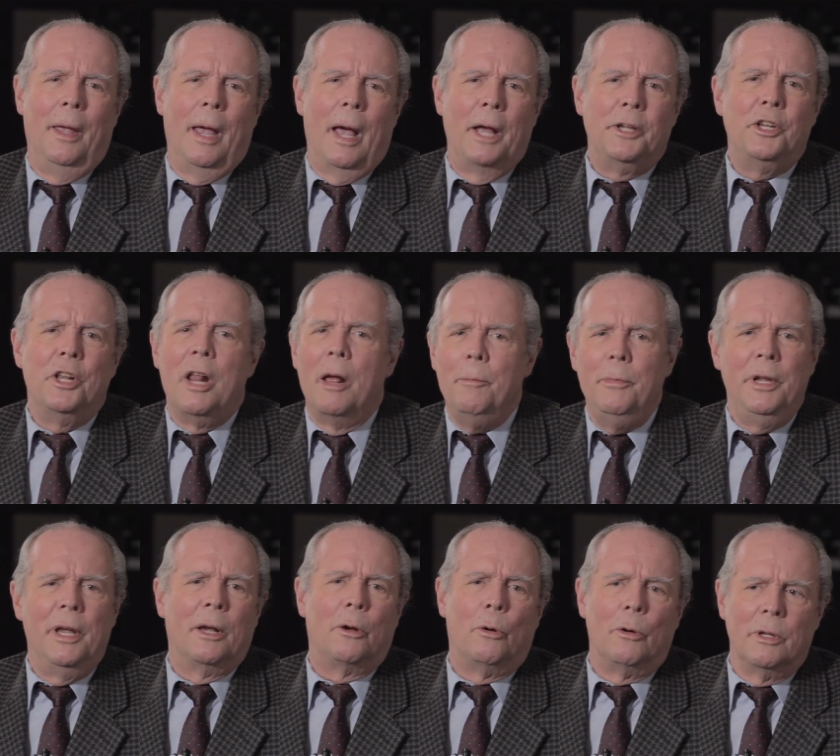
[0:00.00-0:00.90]
A
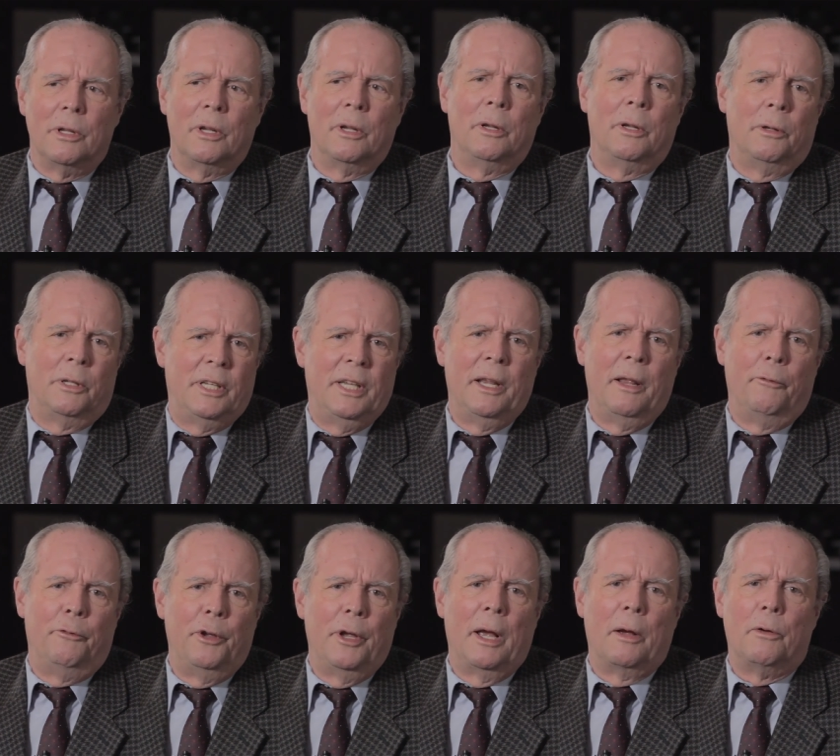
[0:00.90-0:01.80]
dinamia eh,
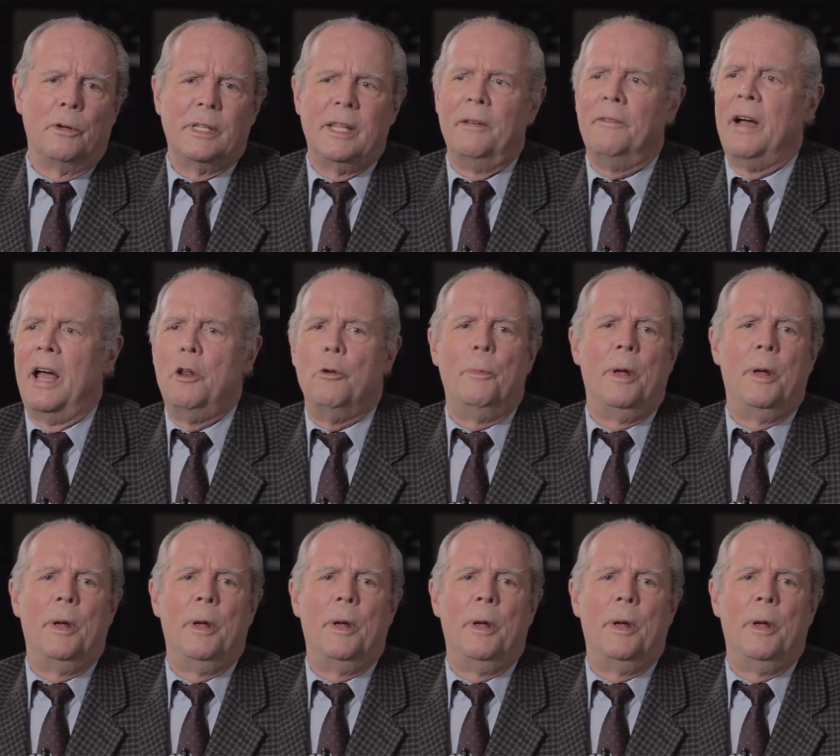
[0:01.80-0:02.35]
significa que você vai